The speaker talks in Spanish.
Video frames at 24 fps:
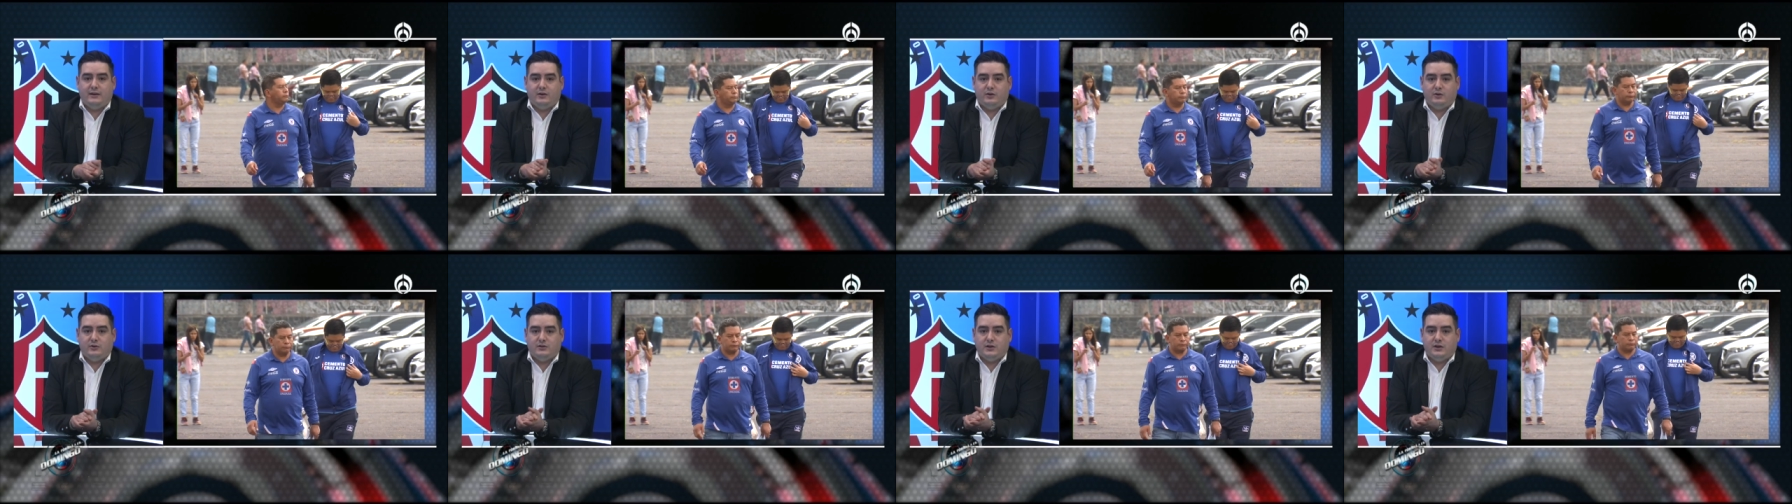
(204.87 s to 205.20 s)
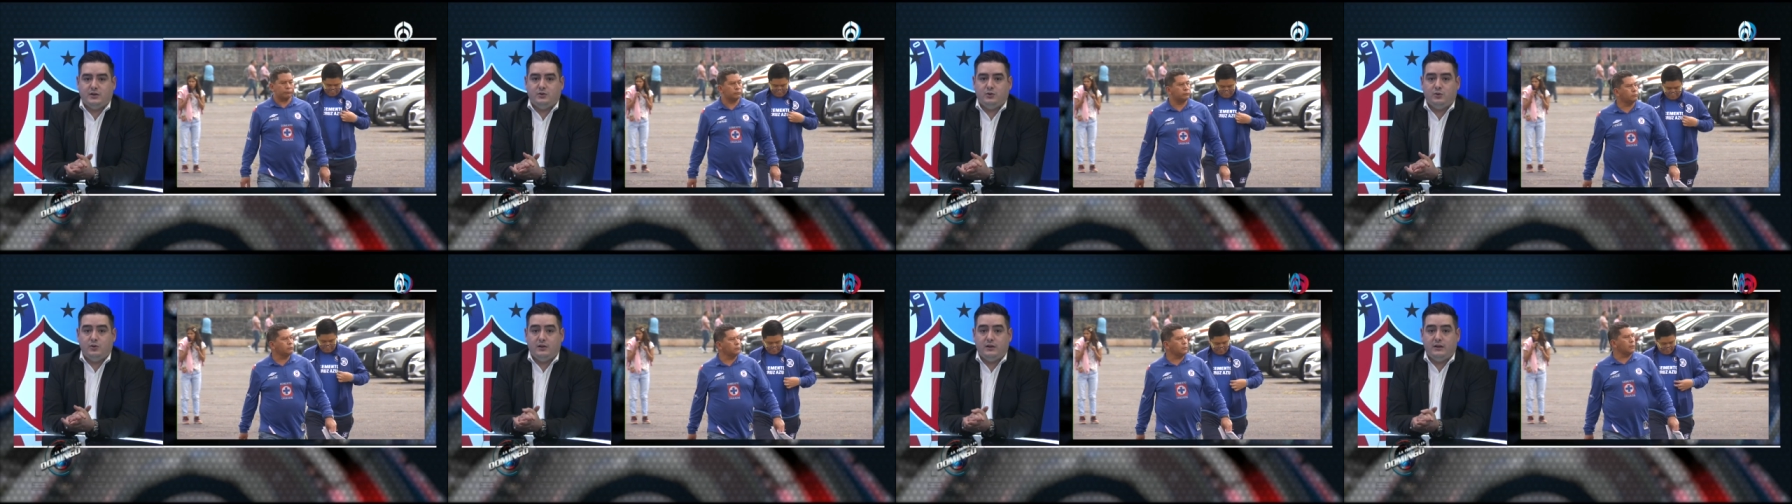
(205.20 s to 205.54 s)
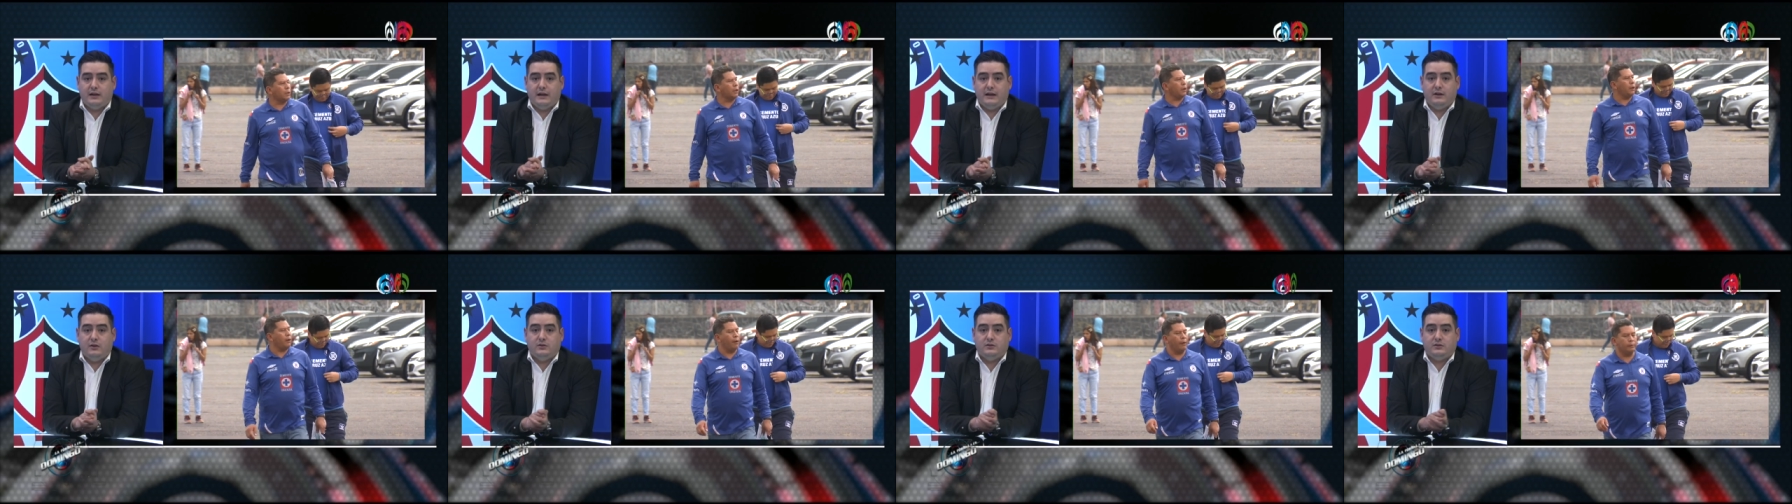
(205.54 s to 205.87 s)
Cruz Azul
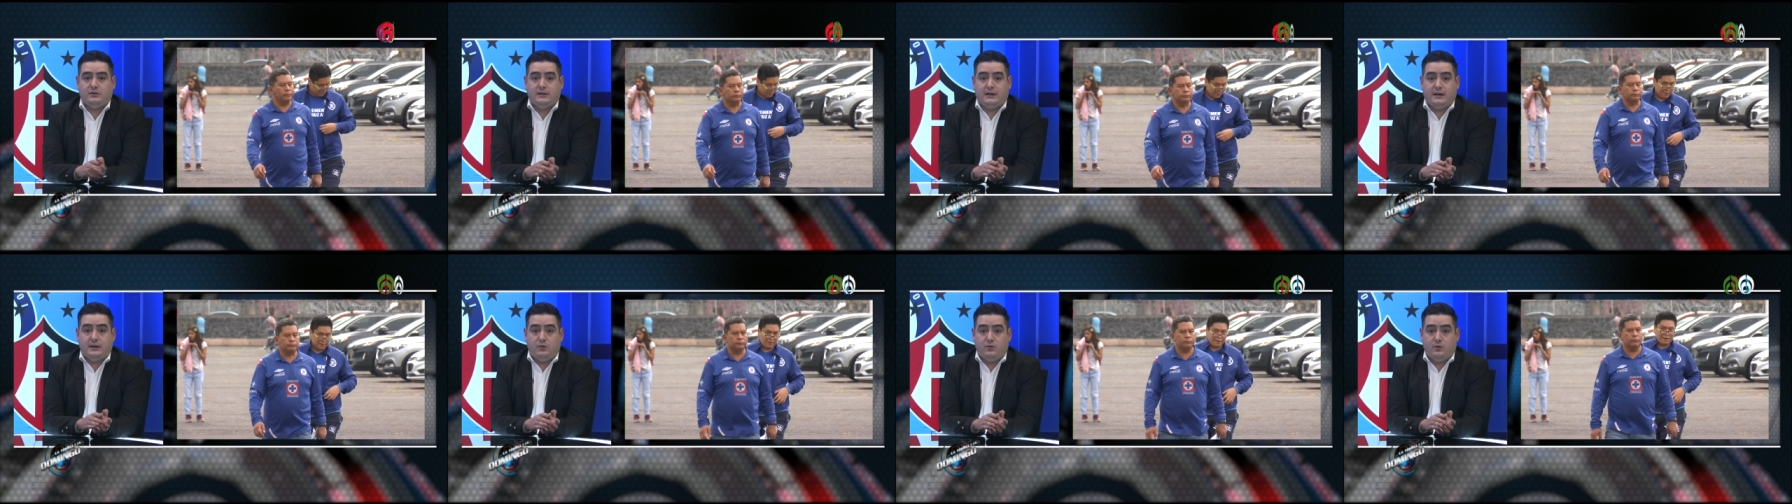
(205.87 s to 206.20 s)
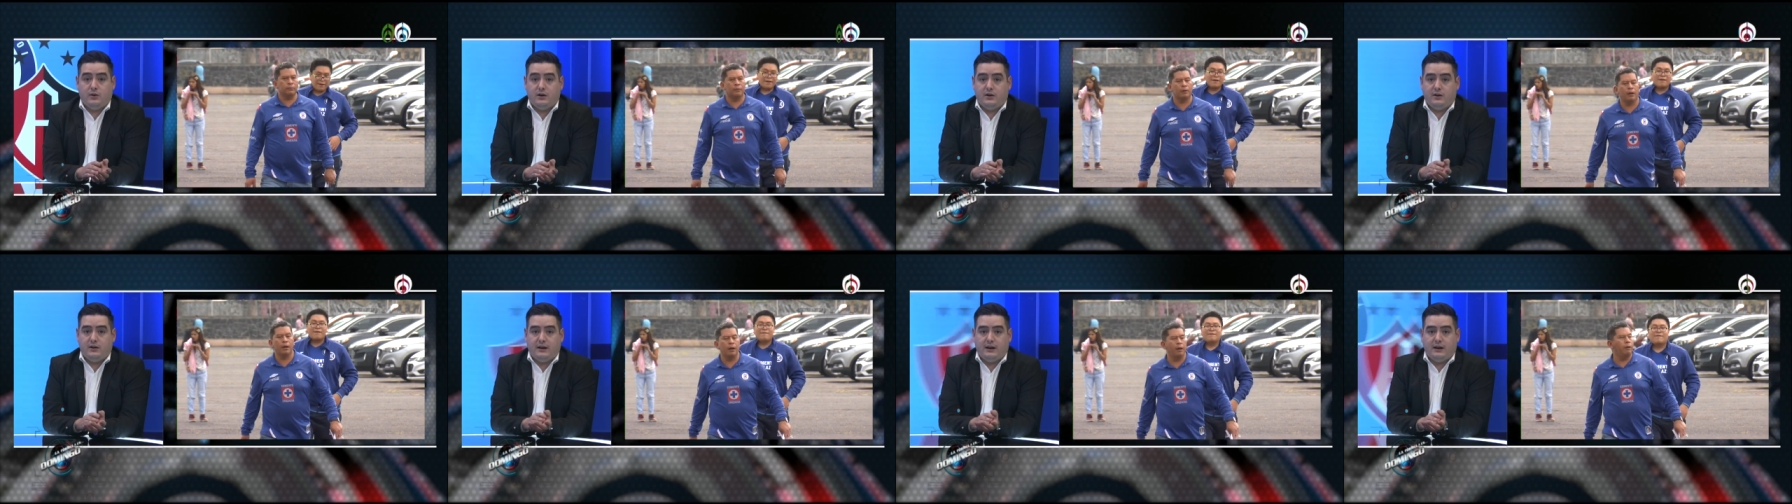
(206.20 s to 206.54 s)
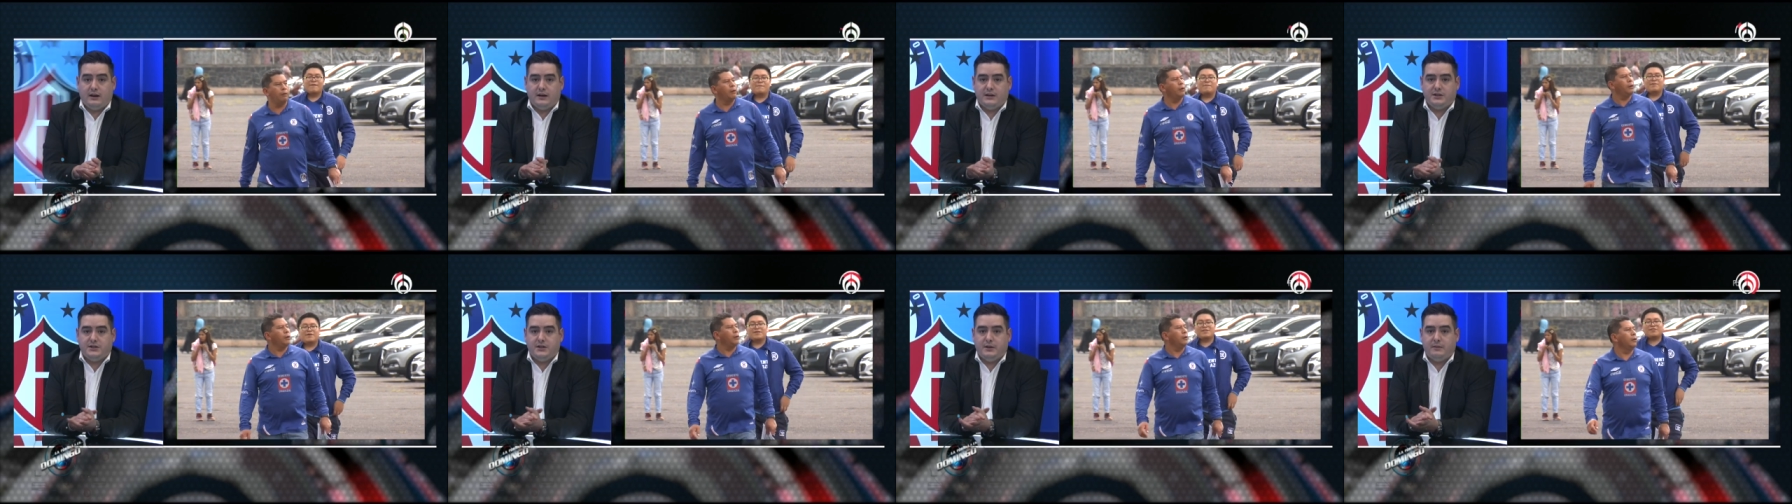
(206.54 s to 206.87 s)
de los que jugaron en la
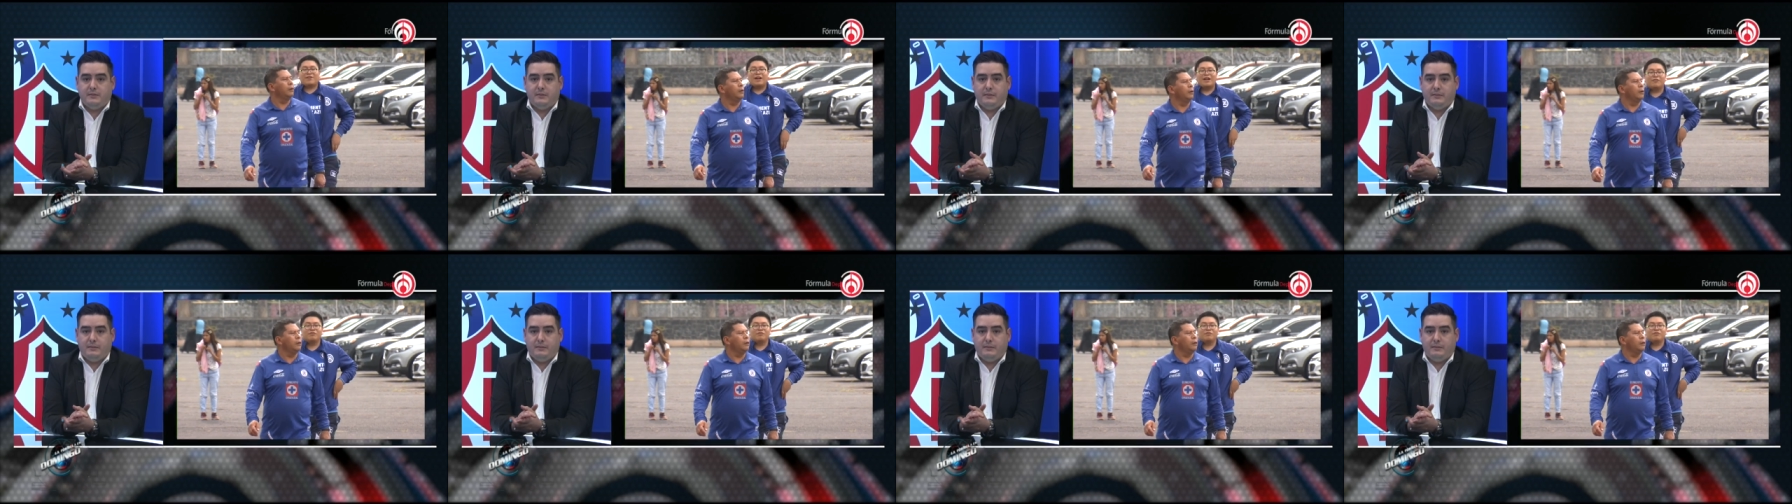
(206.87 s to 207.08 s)
cancha, me